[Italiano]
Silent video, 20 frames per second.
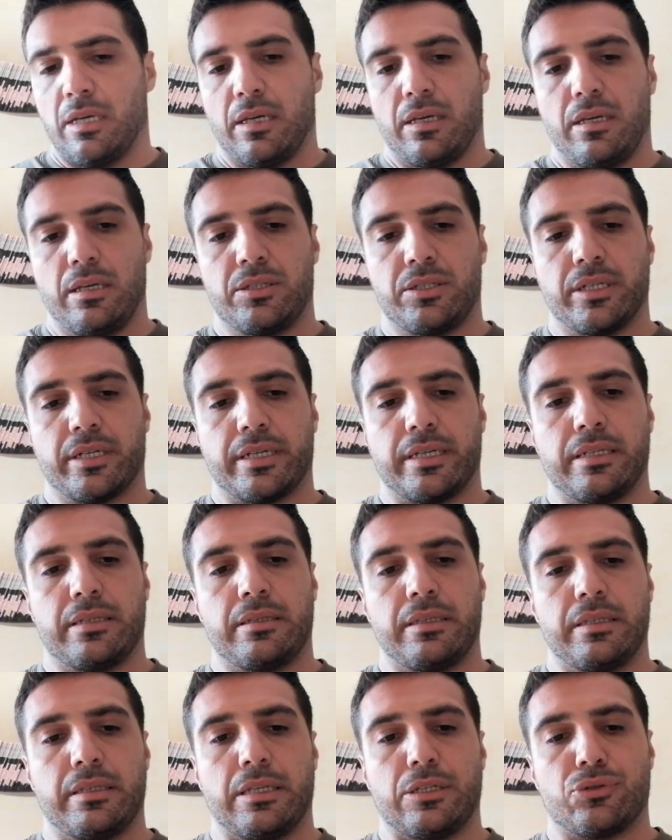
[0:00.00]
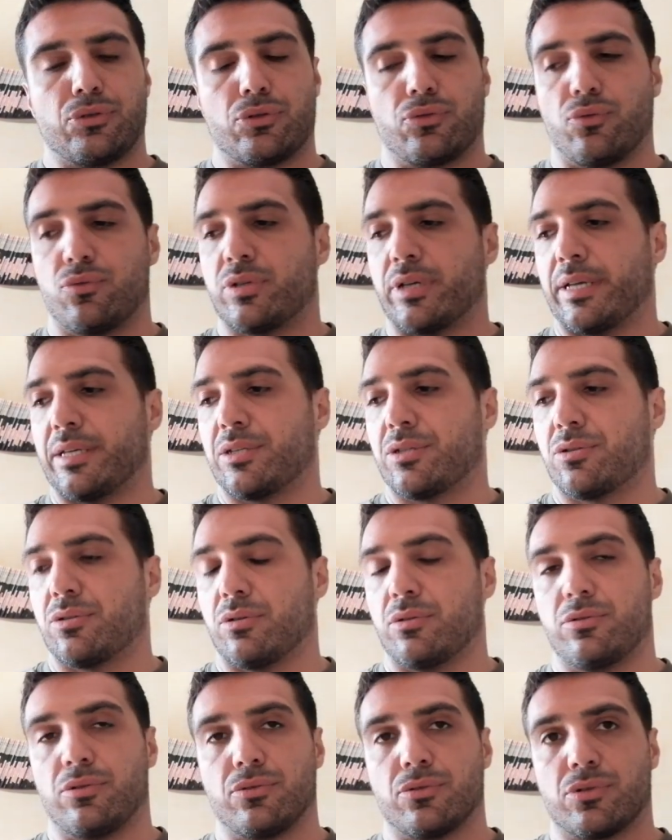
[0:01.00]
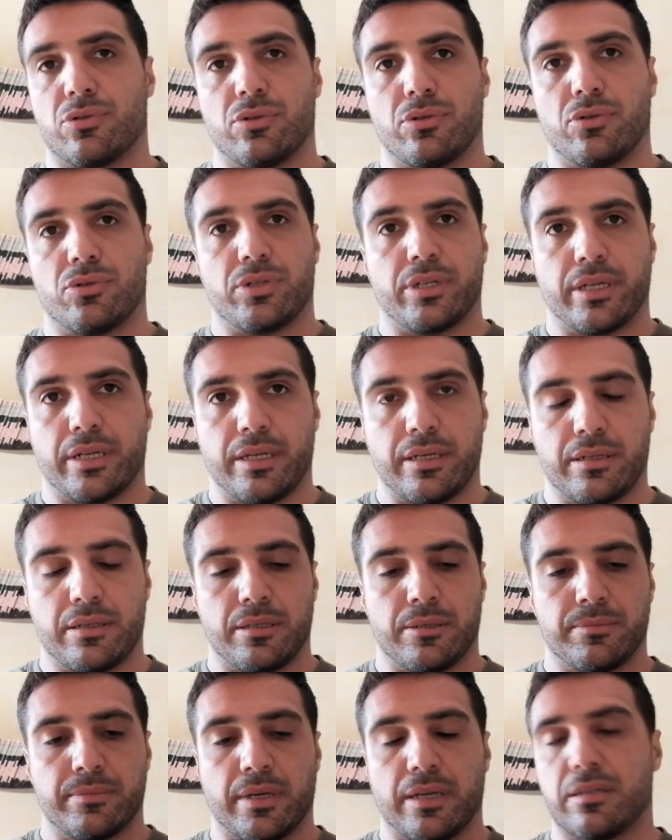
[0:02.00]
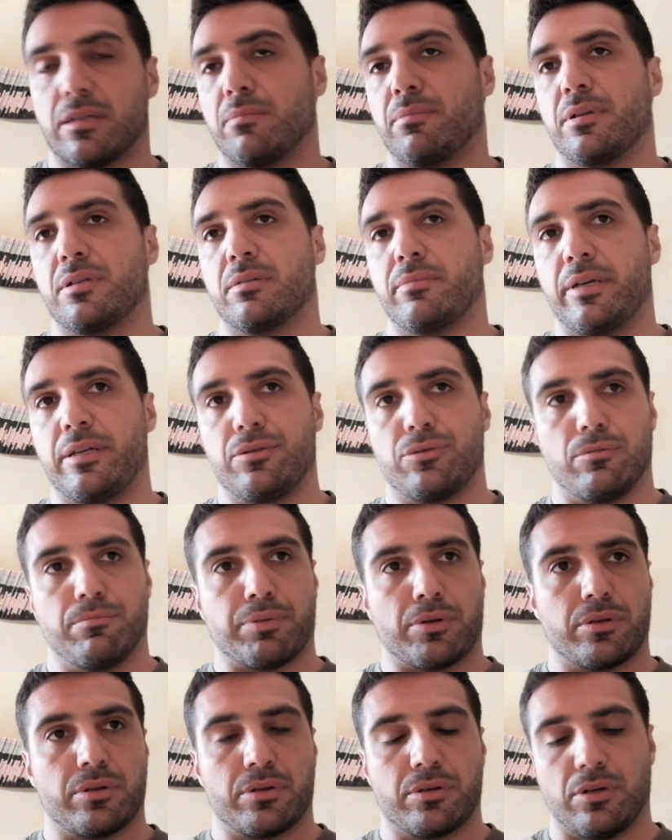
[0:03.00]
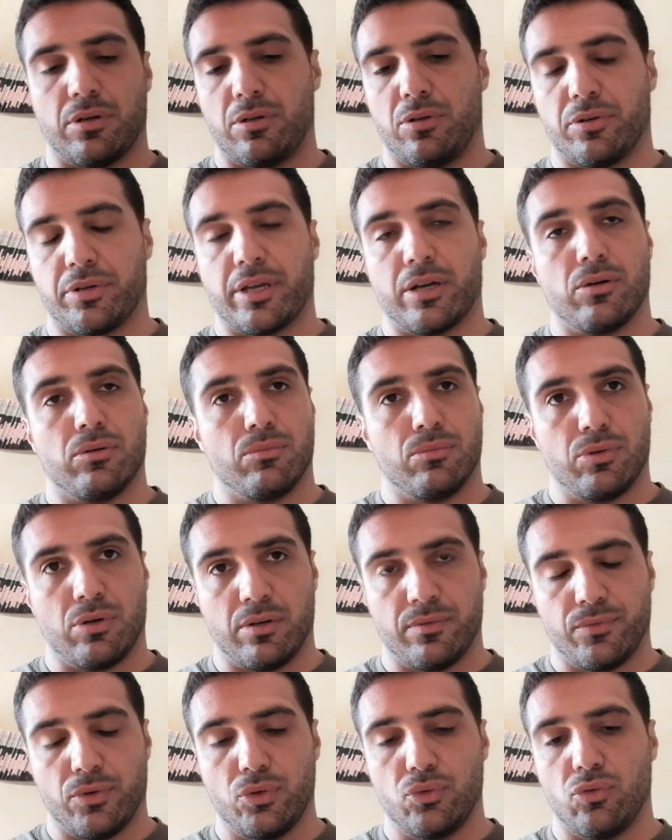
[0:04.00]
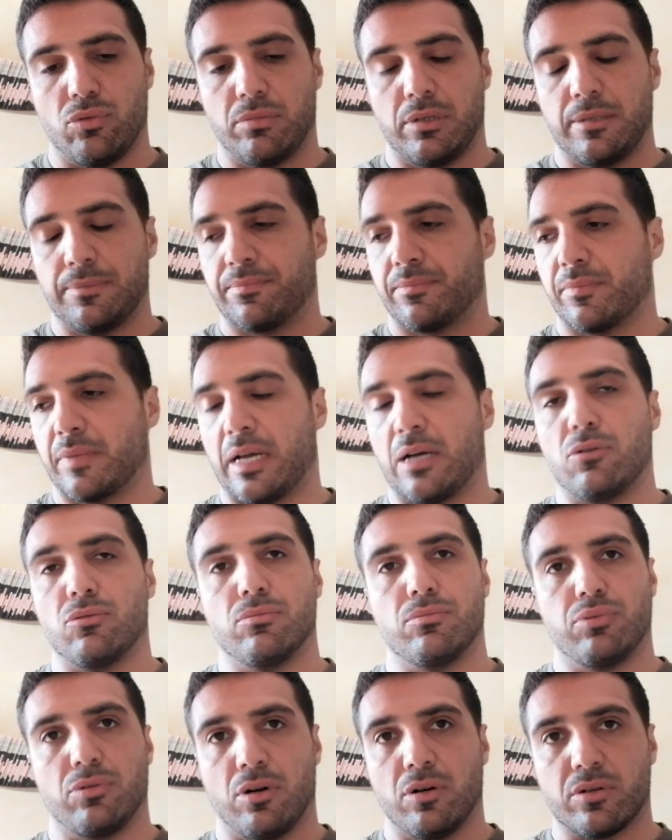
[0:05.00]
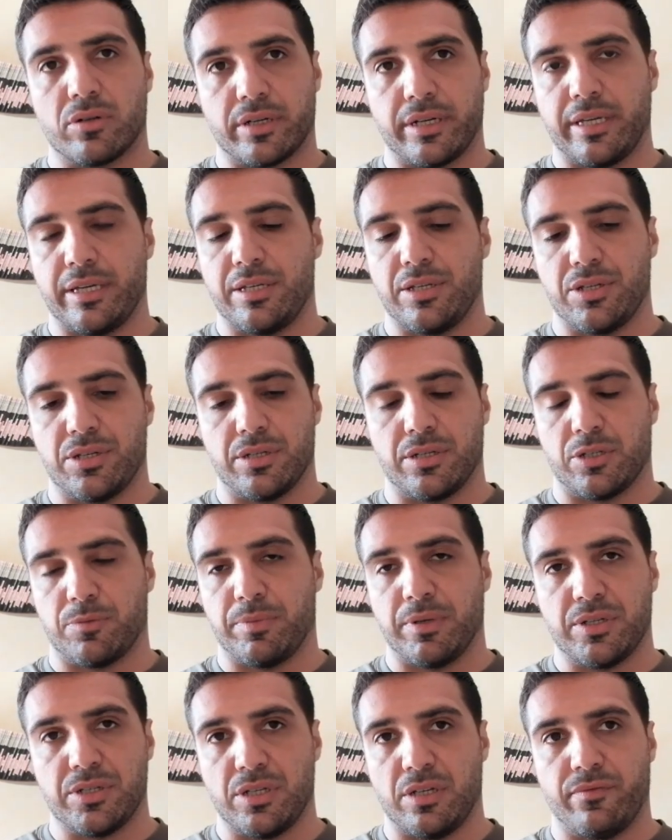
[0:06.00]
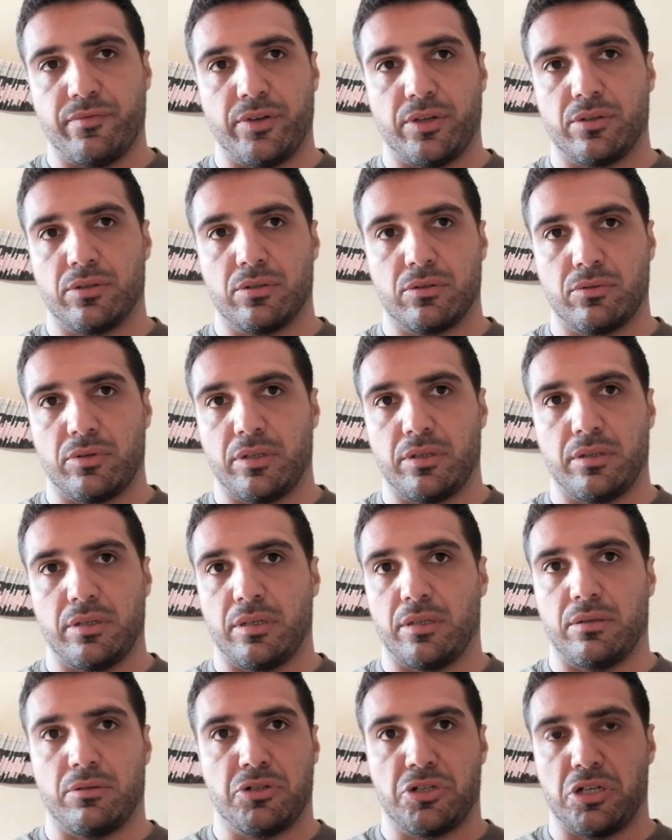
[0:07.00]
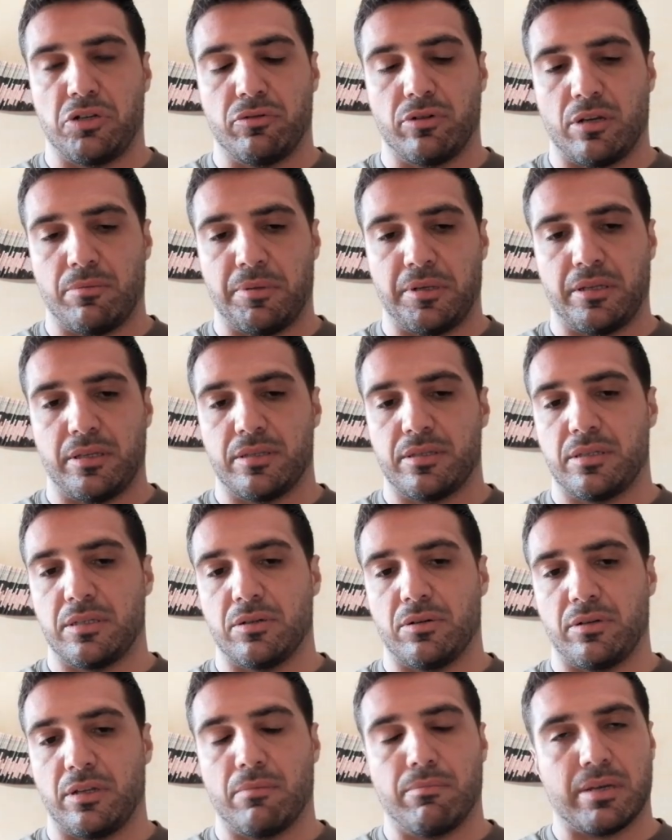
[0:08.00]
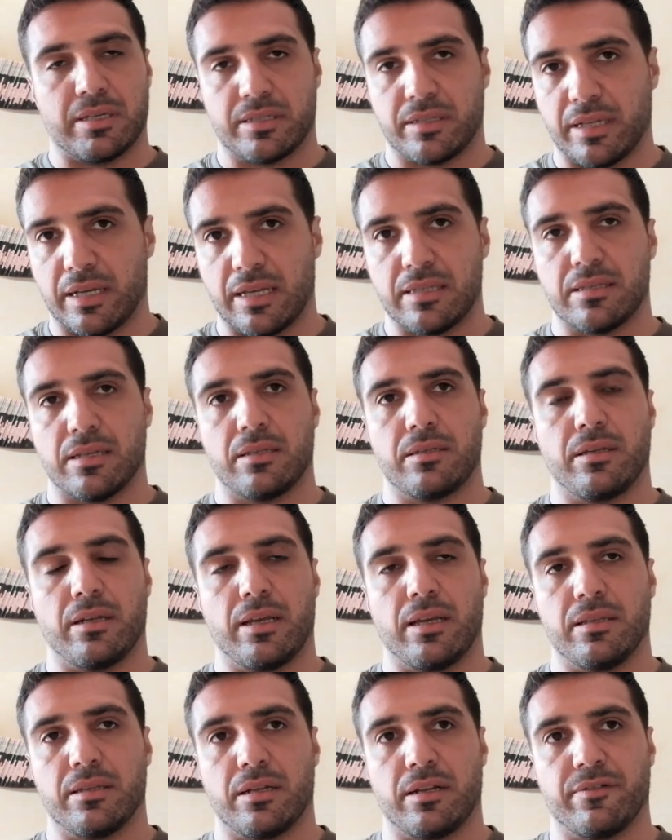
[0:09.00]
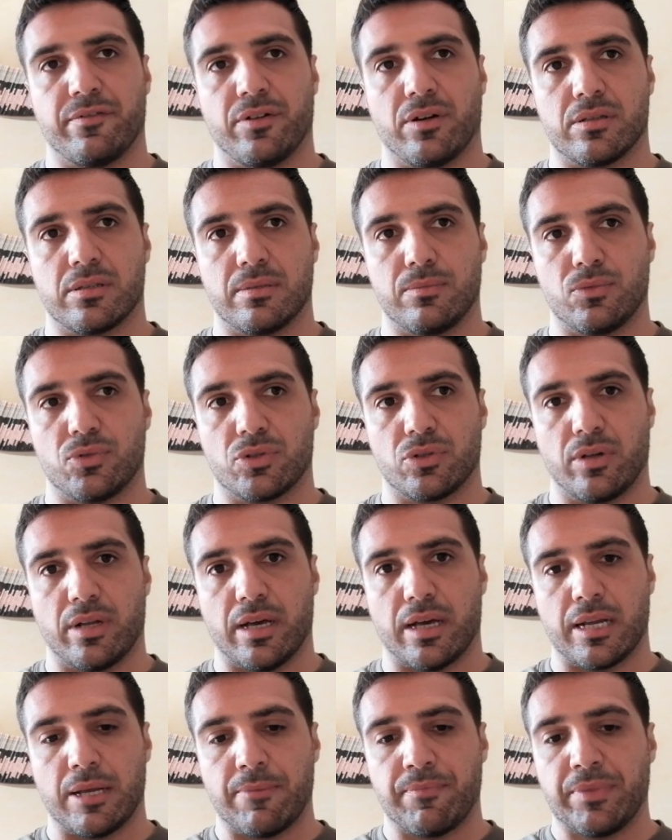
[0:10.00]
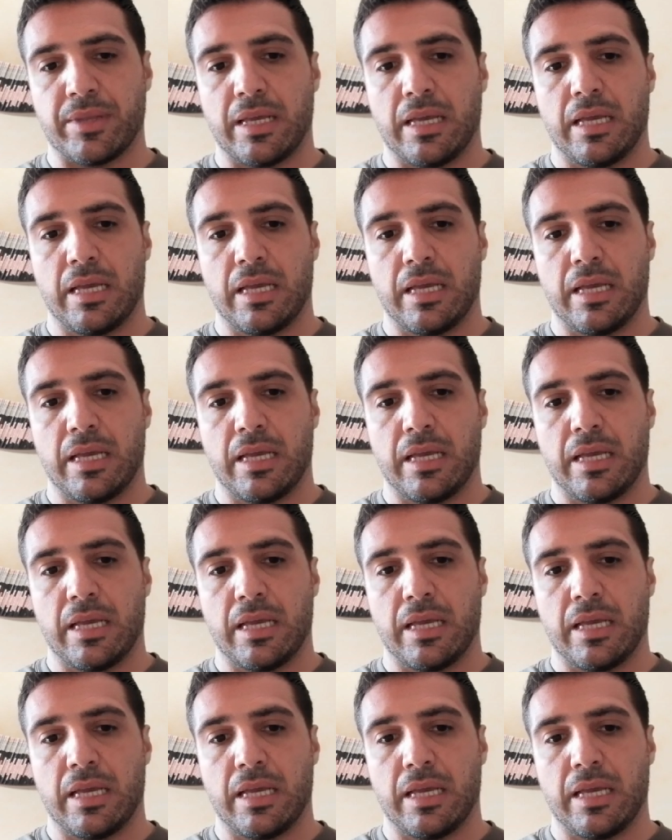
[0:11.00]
I segreti del suo successo non sono segreti, è semplicemente un protocollo che ha un buon volume, ha un buon range specifico, quindi 5 ripetizioni, abbastanza attinente alla forza muscolare